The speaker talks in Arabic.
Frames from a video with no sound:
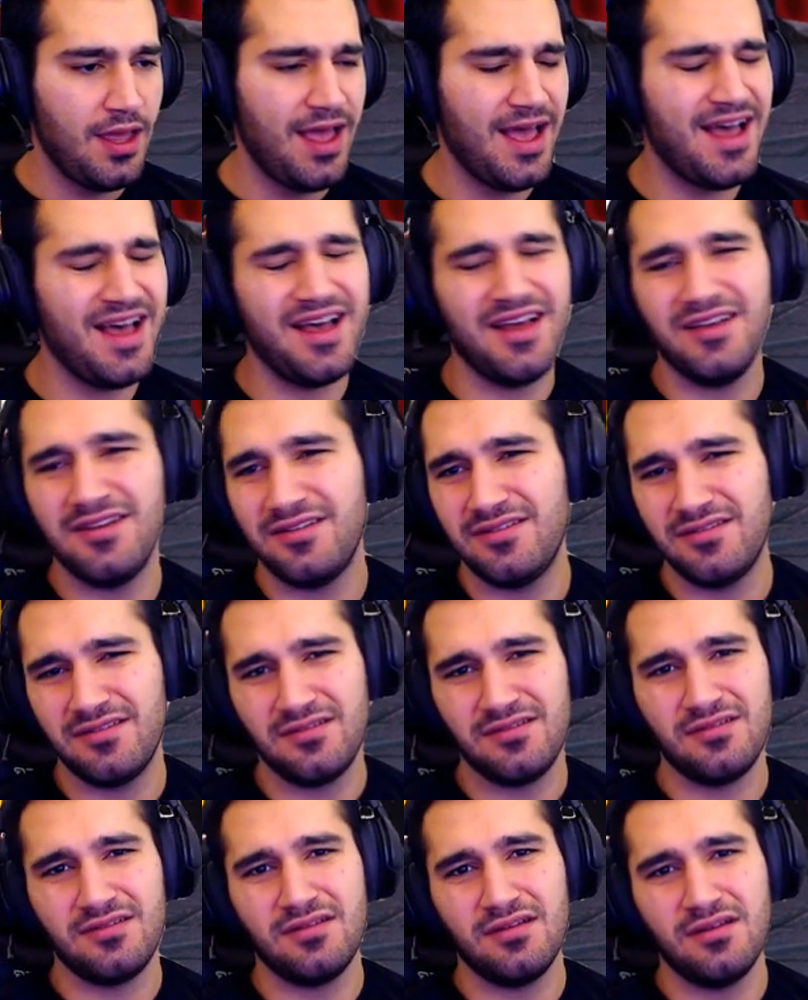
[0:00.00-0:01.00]
اه
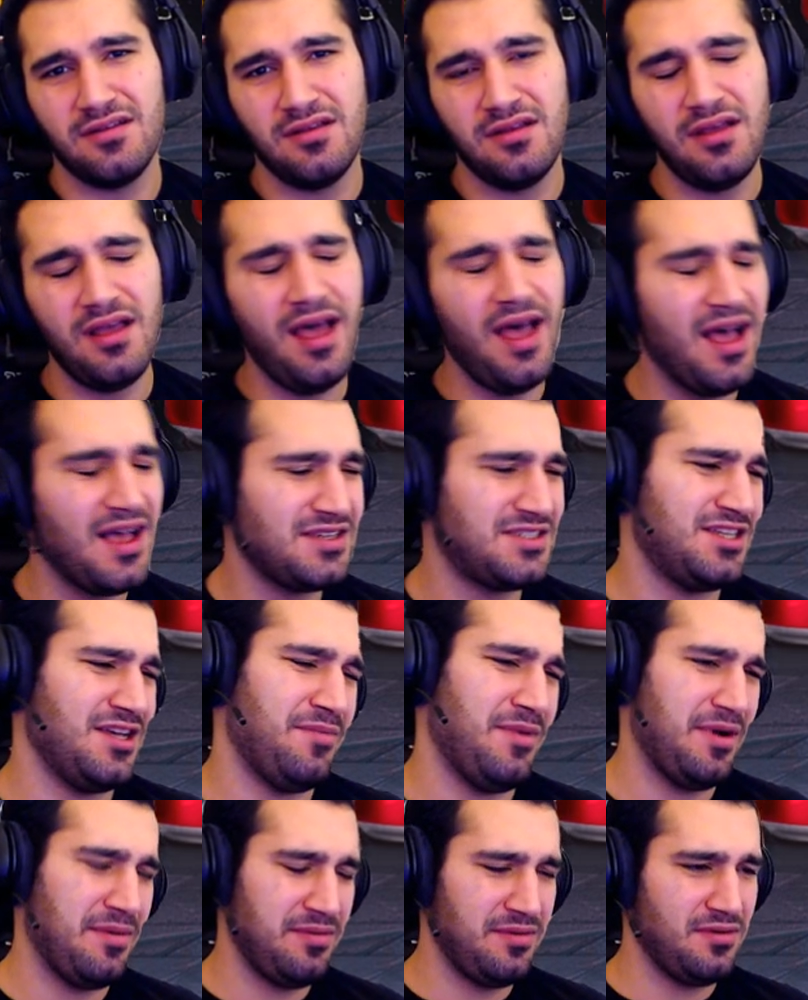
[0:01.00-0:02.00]
اه
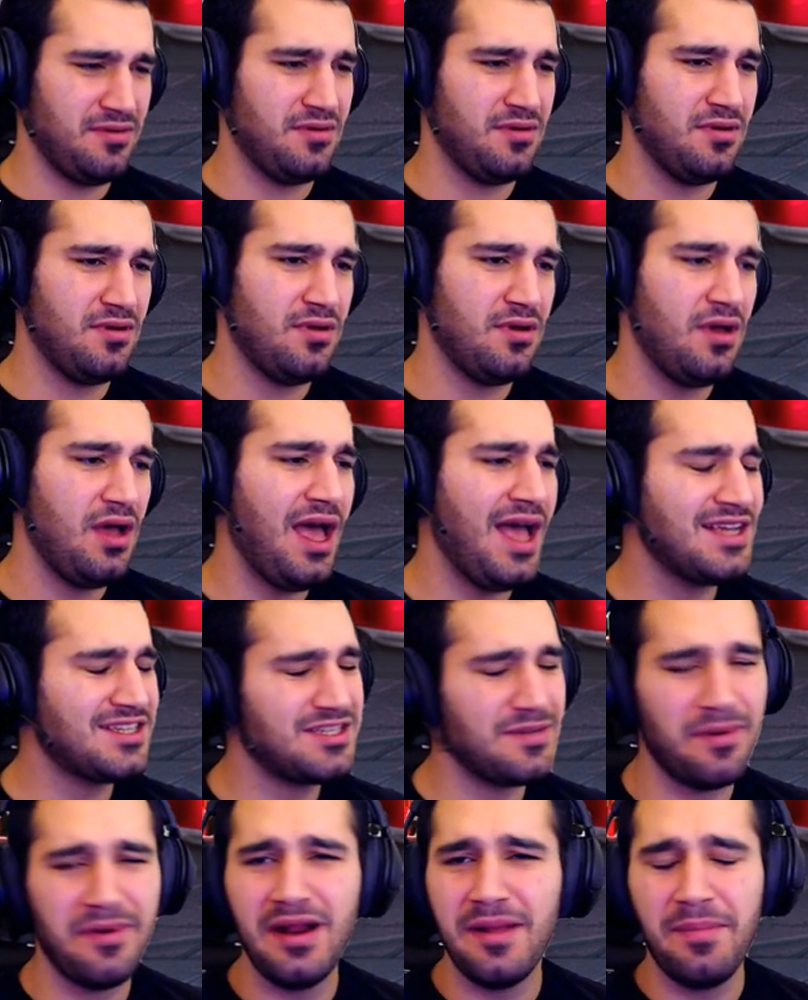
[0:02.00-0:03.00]
شباب اه
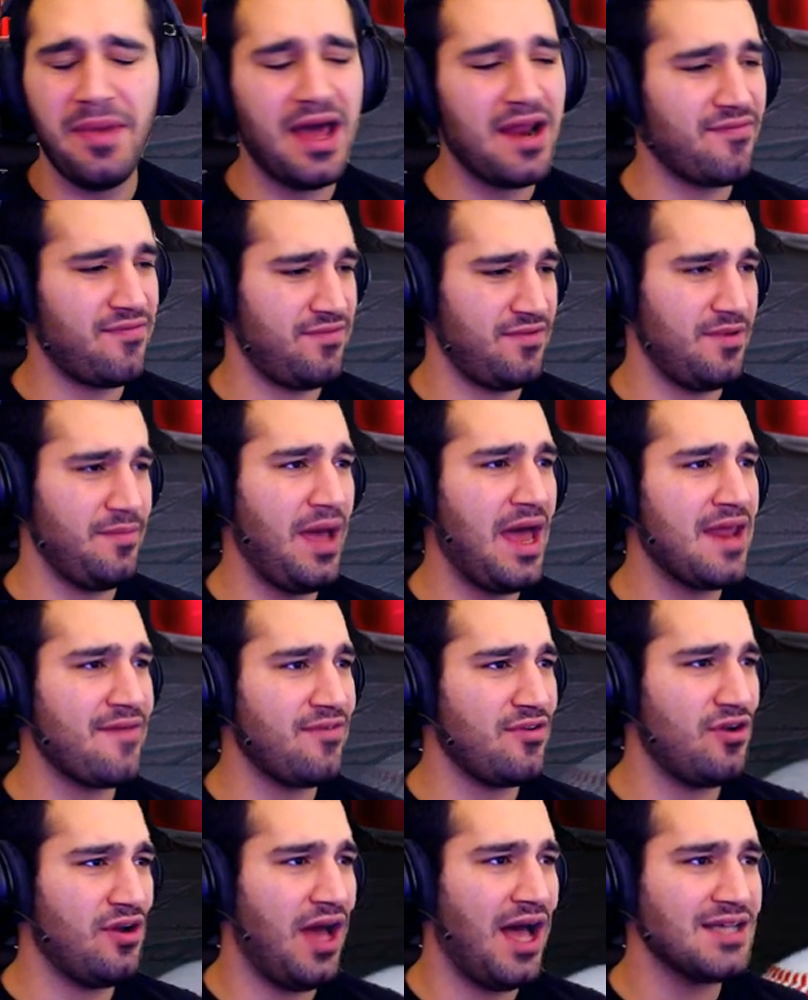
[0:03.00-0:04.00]
شباب انا بعرف
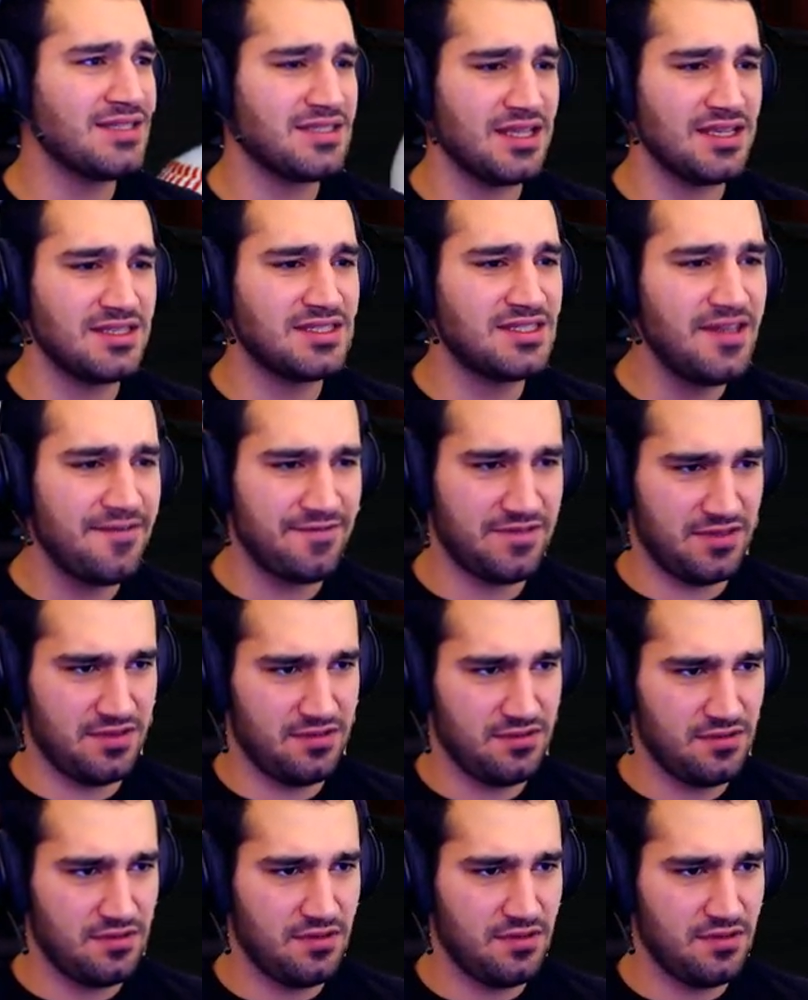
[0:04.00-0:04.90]
بعرف انه الحظ زفت يا